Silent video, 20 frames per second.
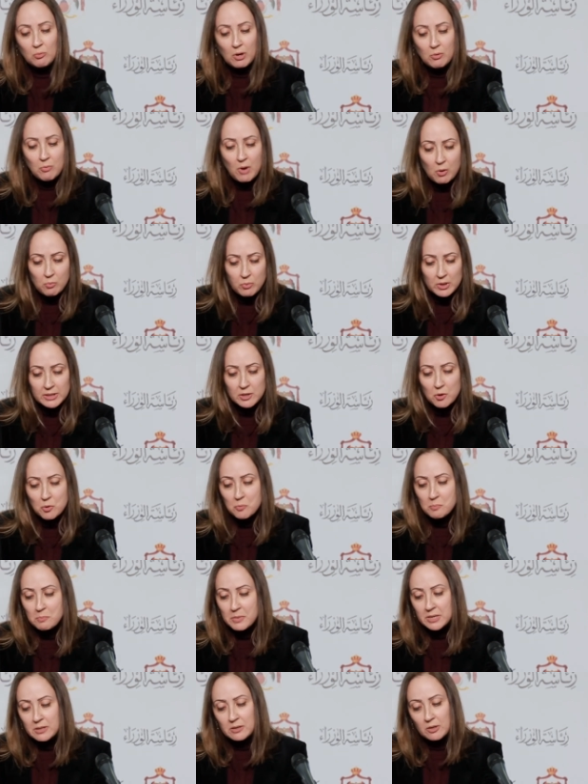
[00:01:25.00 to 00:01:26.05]
وهو أول يوم
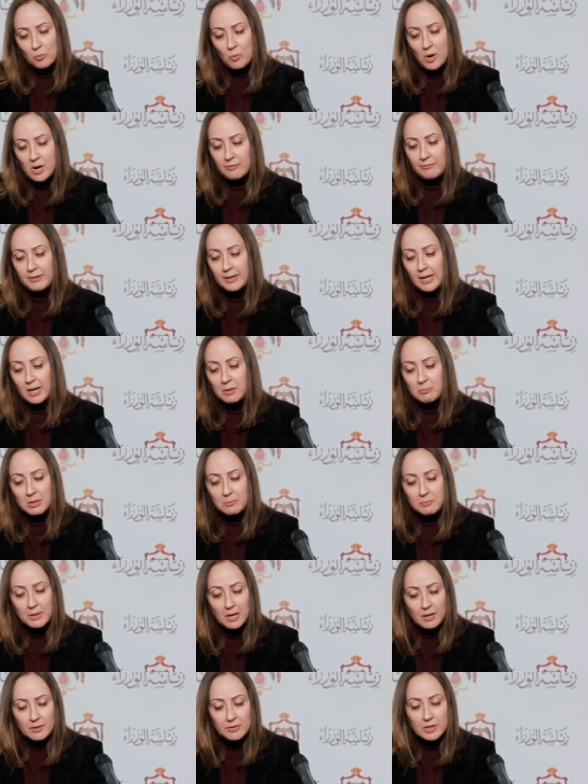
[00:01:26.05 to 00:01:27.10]
من وقف العمل
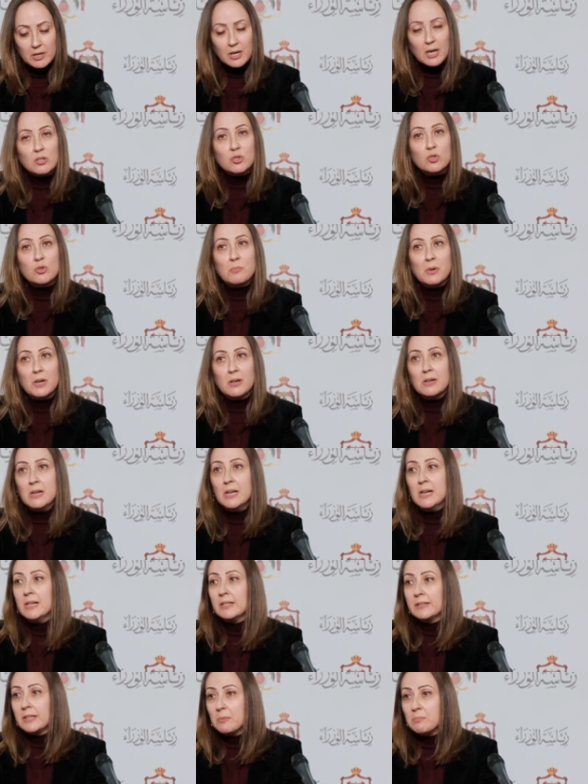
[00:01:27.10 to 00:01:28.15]
بحظر الجمعة
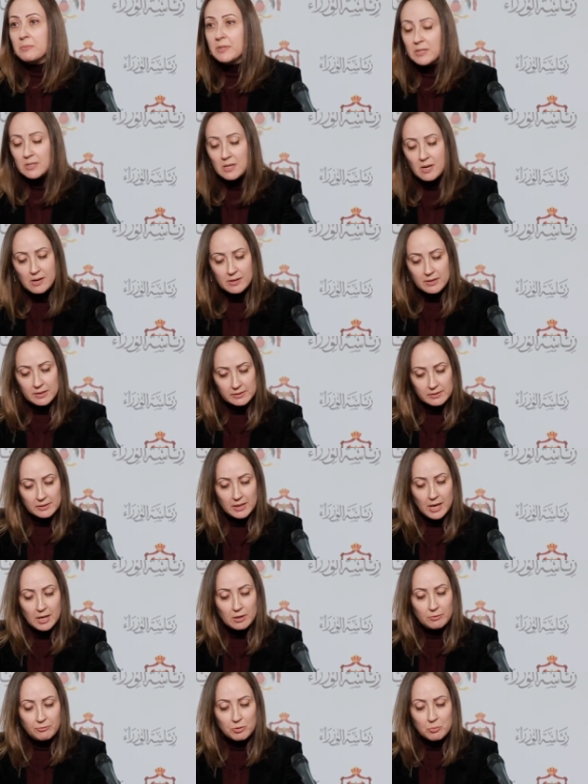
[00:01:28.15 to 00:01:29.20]
تم زيارة
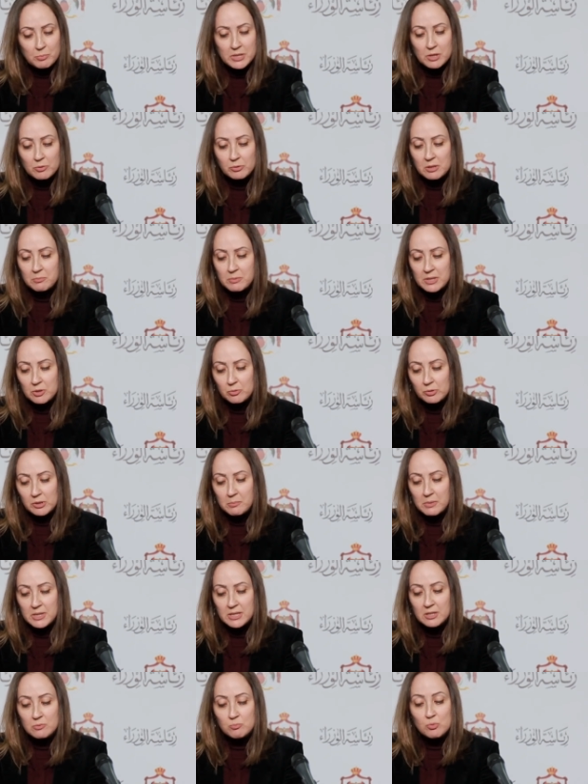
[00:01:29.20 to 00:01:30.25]

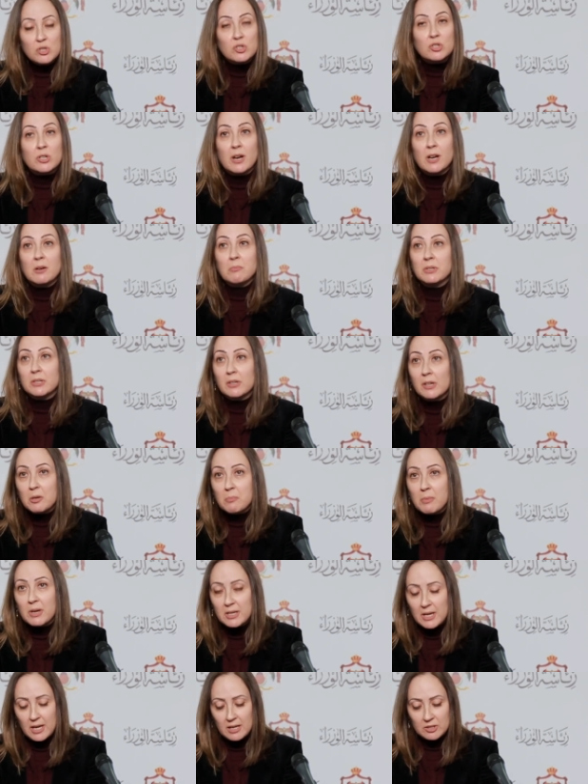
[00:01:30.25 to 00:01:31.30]
1188 منشأة من
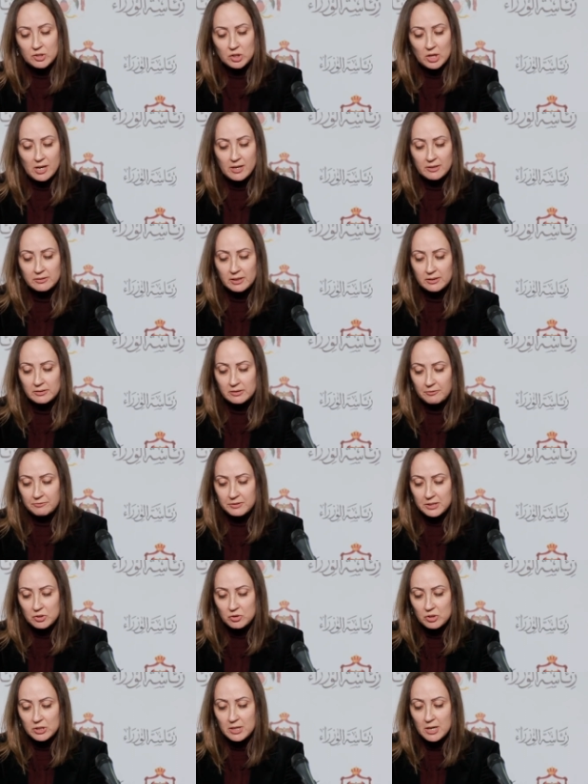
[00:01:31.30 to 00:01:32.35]
قبل الجهات
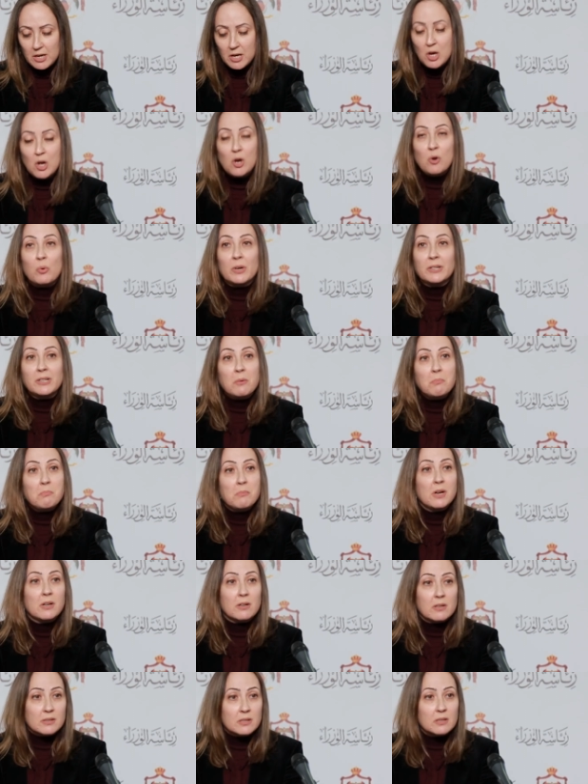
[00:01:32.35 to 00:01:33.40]
التفتيشية وتم
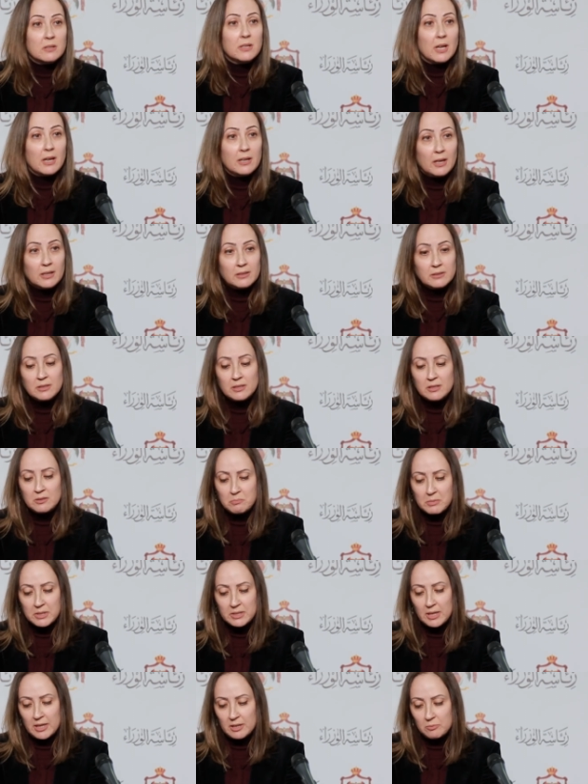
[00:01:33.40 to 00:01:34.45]
رصد العديد
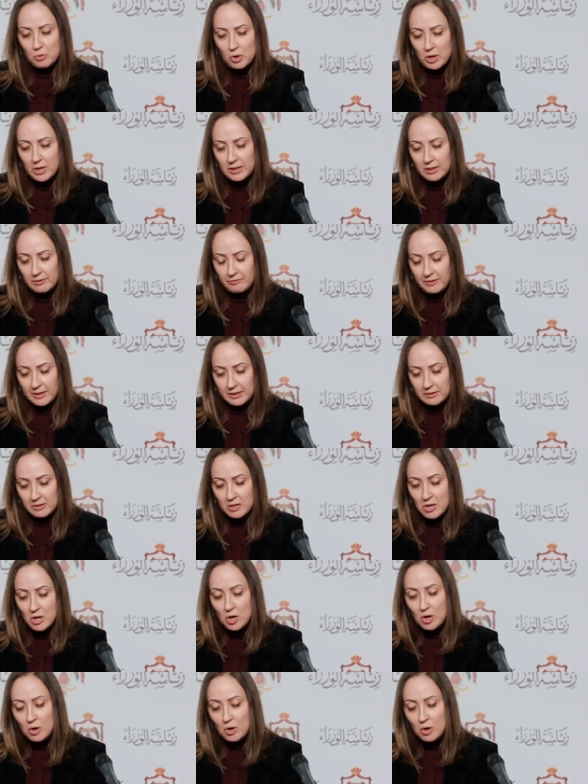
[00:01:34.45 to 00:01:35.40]
من المخالفات